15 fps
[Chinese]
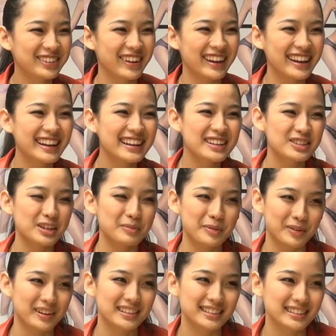对，所以没
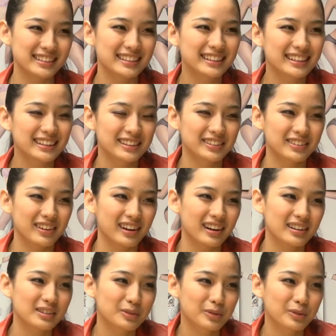关系。对啊，